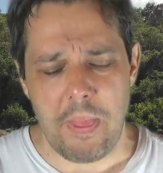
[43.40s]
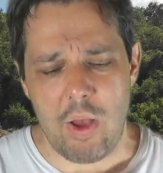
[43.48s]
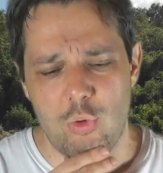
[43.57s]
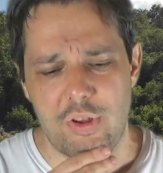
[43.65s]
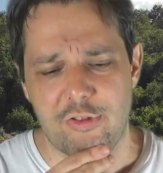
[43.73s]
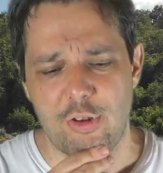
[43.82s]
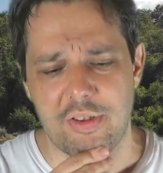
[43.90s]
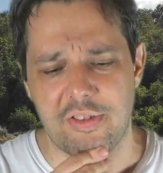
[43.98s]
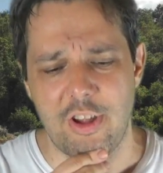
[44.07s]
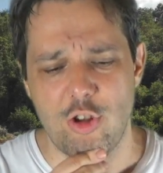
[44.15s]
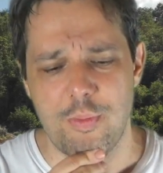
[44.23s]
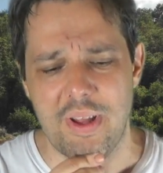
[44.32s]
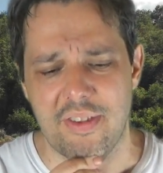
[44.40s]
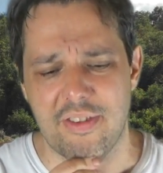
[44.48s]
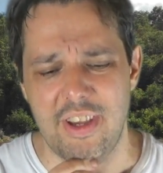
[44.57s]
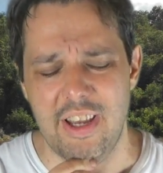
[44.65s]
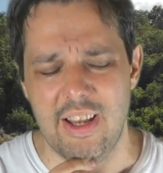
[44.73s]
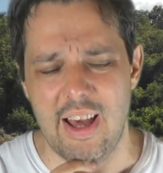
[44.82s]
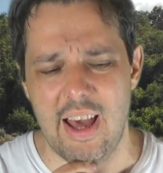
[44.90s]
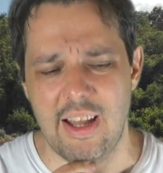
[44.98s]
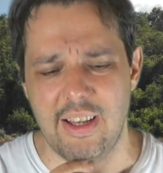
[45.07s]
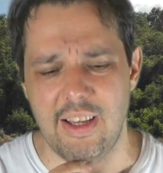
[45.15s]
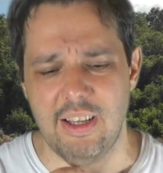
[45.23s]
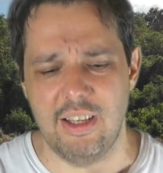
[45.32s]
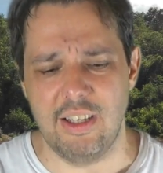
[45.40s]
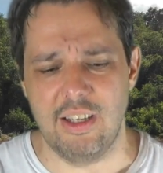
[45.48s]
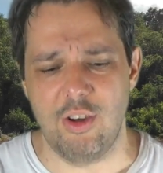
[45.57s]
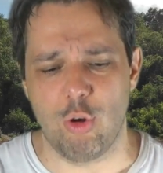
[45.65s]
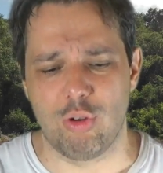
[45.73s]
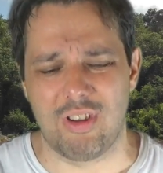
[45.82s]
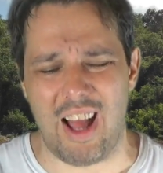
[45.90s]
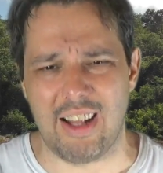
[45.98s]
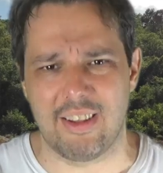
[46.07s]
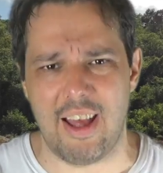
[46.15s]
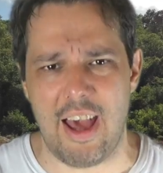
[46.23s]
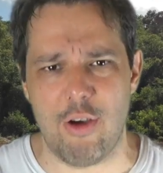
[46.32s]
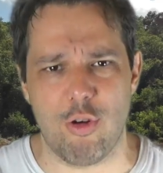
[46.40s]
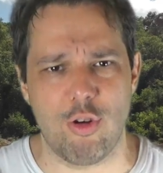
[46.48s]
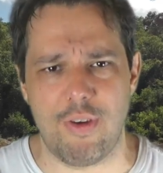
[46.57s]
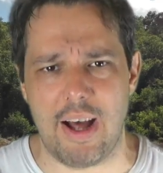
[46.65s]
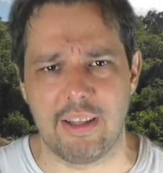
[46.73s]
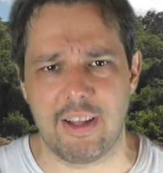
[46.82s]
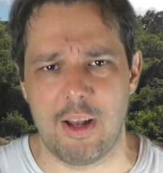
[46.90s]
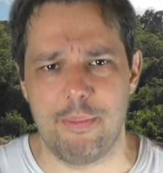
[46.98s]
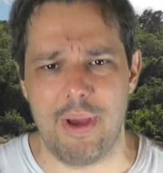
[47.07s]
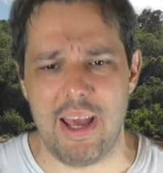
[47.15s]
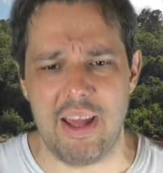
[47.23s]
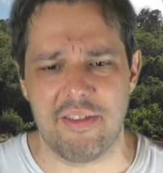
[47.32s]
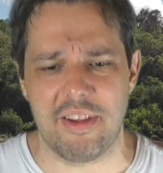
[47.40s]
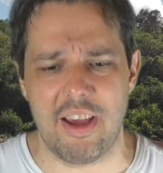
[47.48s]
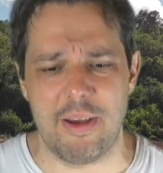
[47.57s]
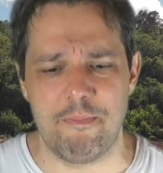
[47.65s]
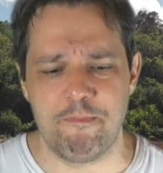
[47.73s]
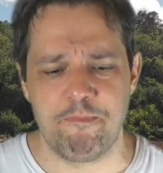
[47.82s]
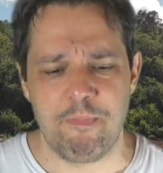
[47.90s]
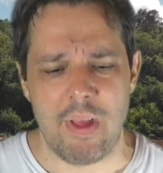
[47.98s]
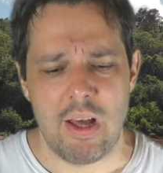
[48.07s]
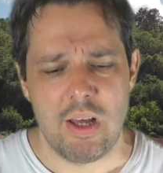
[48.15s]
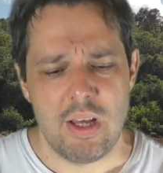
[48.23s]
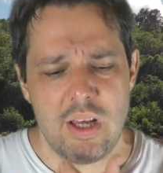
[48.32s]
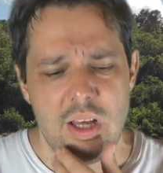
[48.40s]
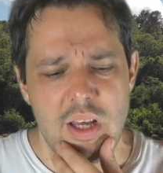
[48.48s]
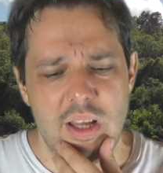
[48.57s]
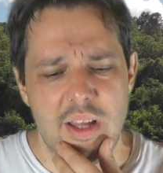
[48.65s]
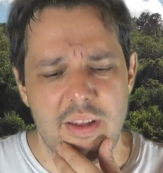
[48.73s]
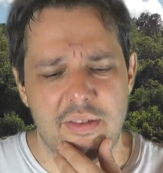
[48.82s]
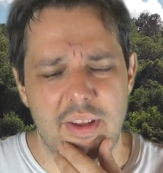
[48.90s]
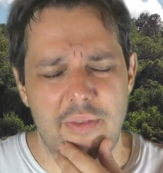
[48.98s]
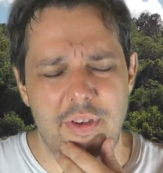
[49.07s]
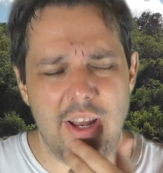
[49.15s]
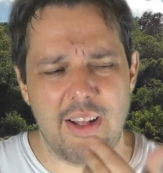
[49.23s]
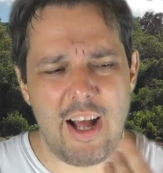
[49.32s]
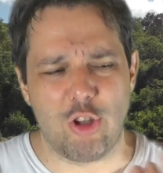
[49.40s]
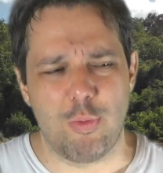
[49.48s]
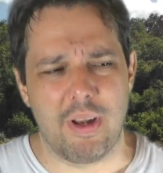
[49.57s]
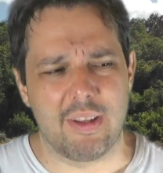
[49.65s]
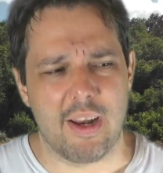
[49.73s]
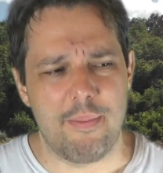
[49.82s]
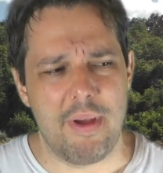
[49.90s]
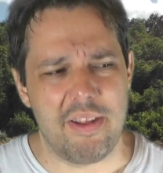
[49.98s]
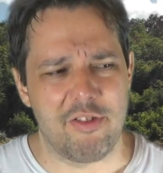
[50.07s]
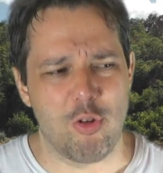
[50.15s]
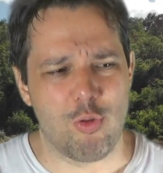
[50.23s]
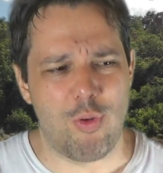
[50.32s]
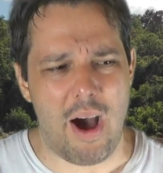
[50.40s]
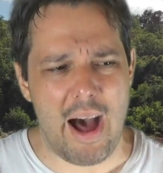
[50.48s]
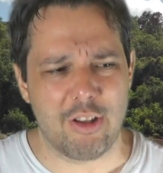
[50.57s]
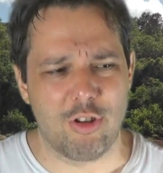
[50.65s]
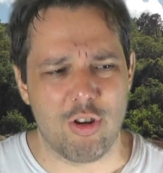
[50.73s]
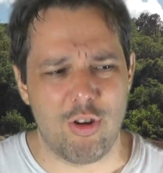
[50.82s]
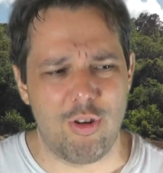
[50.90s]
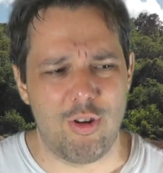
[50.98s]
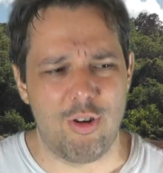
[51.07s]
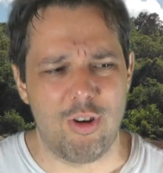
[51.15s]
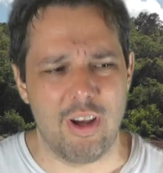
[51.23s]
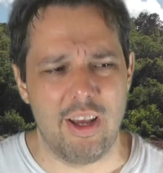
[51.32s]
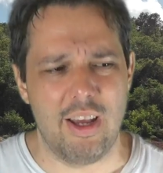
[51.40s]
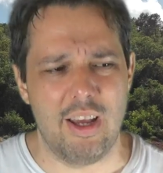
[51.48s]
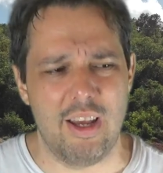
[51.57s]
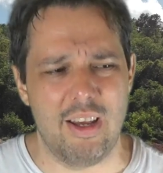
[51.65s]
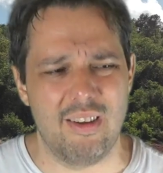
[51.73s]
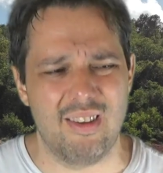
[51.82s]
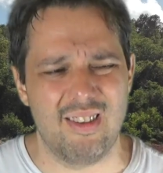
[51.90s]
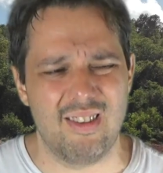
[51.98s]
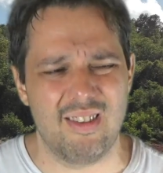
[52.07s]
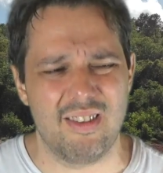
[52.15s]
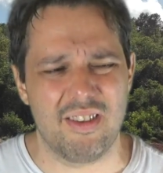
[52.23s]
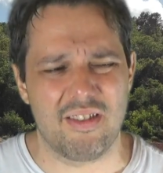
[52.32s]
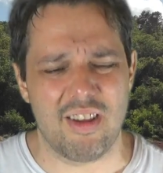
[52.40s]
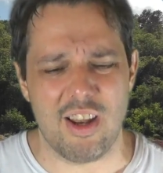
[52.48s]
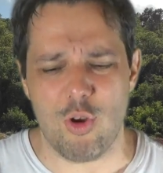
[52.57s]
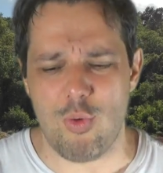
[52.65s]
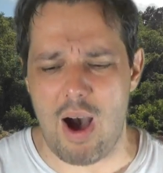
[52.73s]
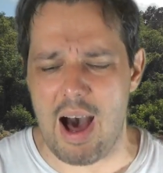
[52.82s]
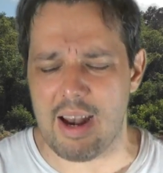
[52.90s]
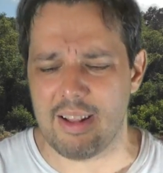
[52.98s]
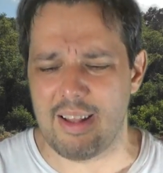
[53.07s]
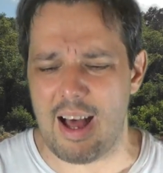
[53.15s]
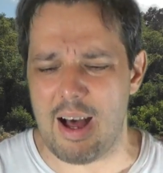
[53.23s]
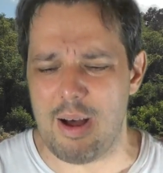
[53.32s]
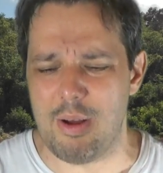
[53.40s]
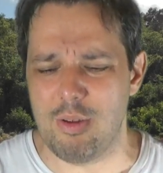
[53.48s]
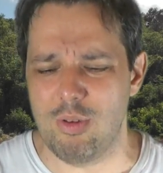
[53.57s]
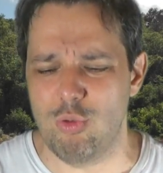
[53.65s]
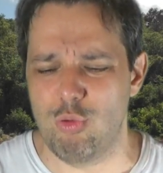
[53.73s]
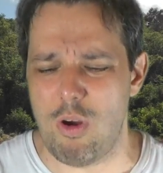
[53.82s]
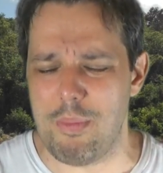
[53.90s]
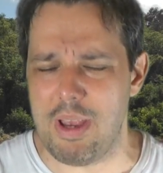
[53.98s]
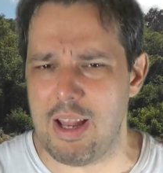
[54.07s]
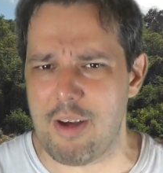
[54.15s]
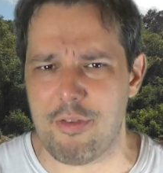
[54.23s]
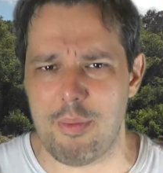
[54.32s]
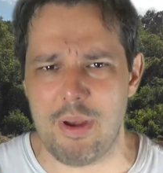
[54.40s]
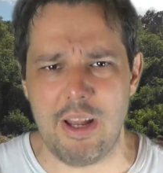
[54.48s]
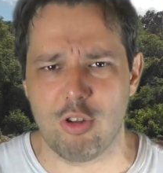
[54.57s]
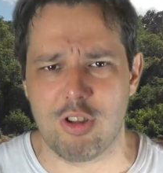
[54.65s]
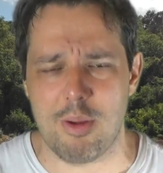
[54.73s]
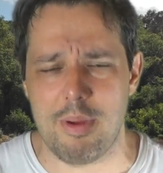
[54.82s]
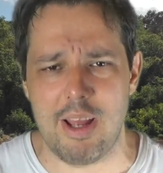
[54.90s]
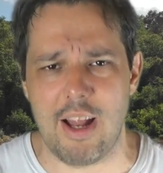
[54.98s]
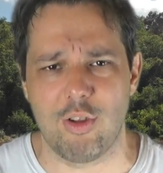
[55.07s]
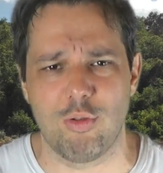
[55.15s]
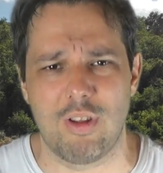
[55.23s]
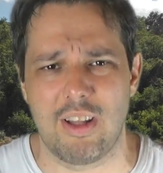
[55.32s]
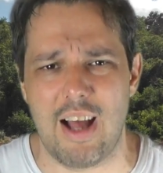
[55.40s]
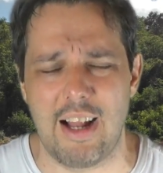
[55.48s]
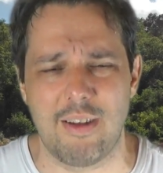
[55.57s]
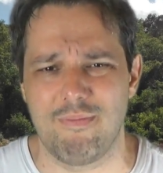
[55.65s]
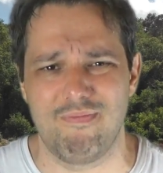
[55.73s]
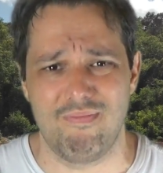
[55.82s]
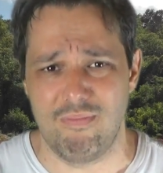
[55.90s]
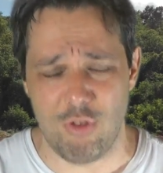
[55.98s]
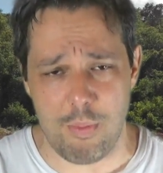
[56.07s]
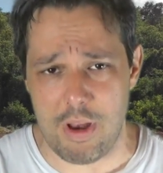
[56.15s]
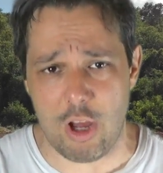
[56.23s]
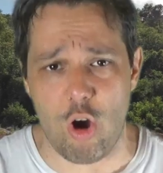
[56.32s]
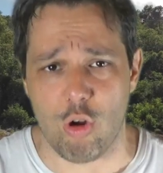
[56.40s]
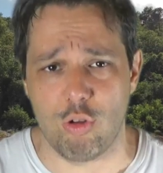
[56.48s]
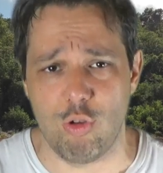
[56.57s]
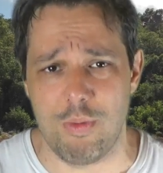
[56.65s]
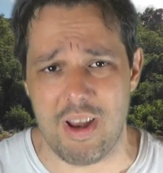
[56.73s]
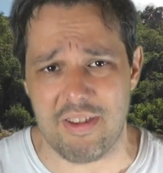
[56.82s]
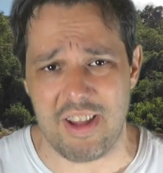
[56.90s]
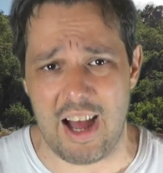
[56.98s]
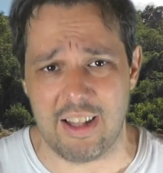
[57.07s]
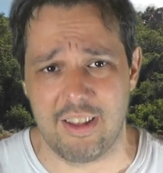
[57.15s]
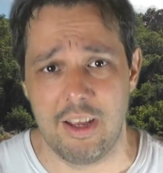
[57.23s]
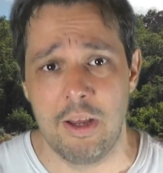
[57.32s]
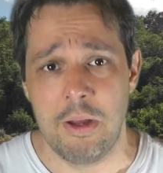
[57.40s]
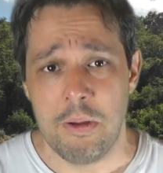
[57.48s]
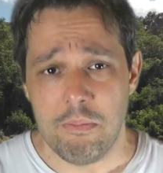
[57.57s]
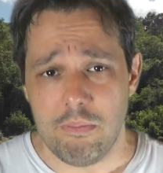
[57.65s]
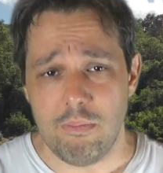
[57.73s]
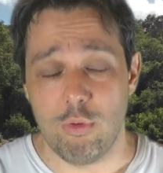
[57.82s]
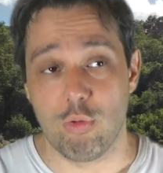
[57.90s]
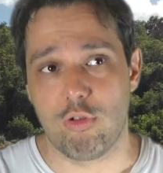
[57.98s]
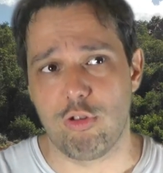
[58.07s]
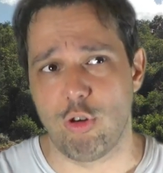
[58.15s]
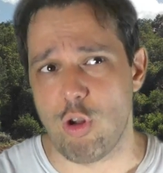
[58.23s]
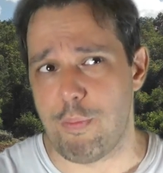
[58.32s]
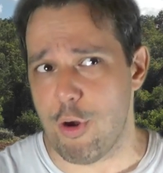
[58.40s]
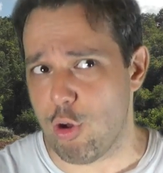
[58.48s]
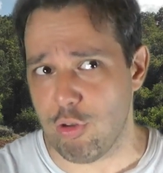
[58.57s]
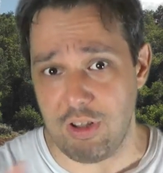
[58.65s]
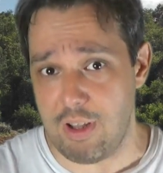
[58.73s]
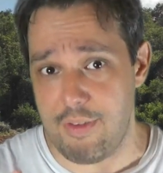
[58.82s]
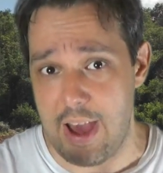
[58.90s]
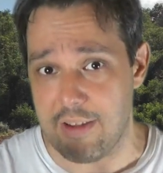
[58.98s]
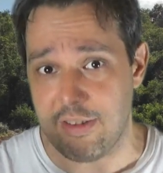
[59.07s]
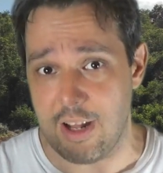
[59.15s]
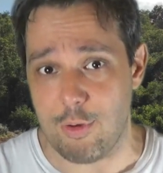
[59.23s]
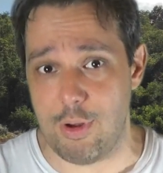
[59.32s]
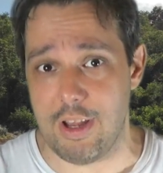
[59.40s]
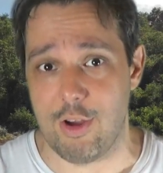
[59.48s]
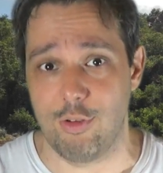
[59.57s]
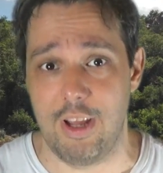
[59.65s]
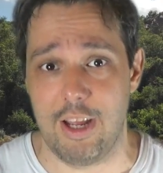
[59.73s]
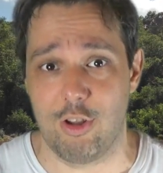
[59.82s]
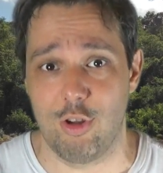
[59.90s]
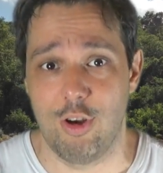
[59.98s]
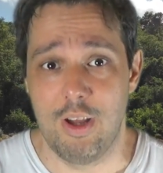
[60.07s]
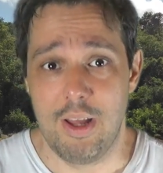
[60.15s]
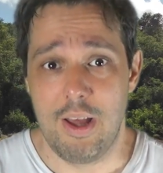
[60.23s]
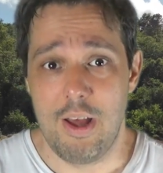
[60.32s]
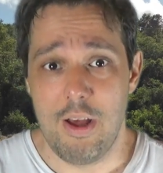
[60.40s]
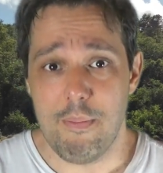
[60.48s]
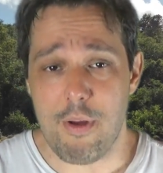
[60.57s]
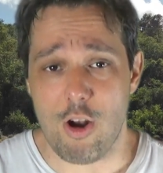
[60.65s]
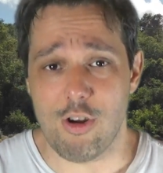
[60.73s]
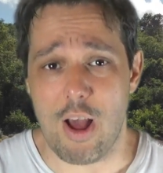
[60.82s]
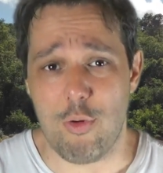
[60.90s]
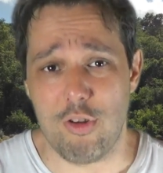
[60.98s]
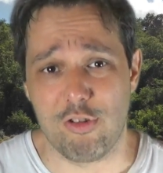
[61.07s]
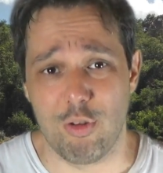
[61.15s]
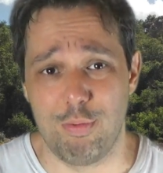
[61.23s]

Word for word: questo assegno mensile è di 80,90 euro al mese, se viene dato per tre mesi o quattro, e se riguarda 2.000 famiglie o 3.000 in tutta Italia. Non mi ricordo i numeri esatti non sono poi così diversi da quelli che ho detto, però non è questo